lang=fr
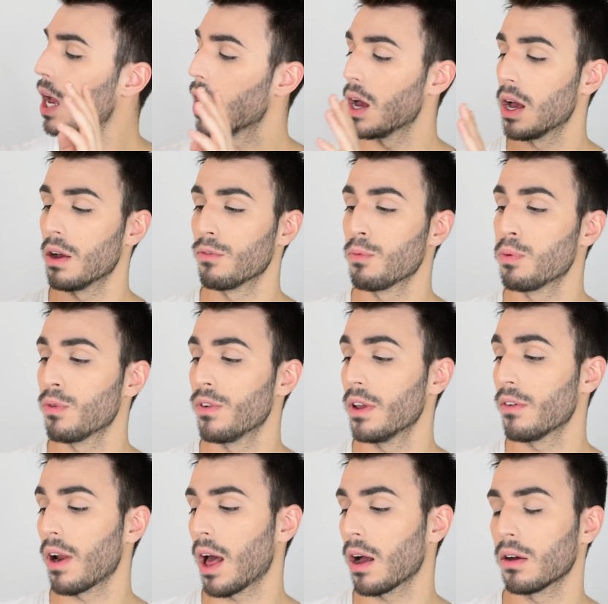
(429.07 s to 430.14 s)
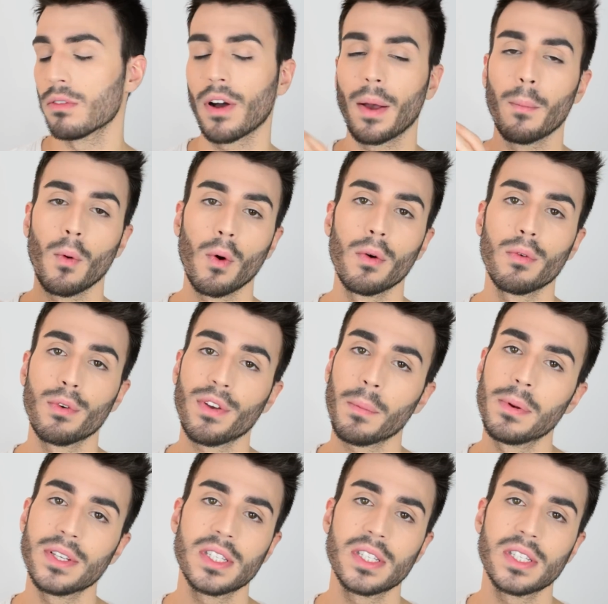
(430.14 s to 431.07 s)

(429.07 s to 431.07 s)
euh, vous pouvez voilà vraiment vous faire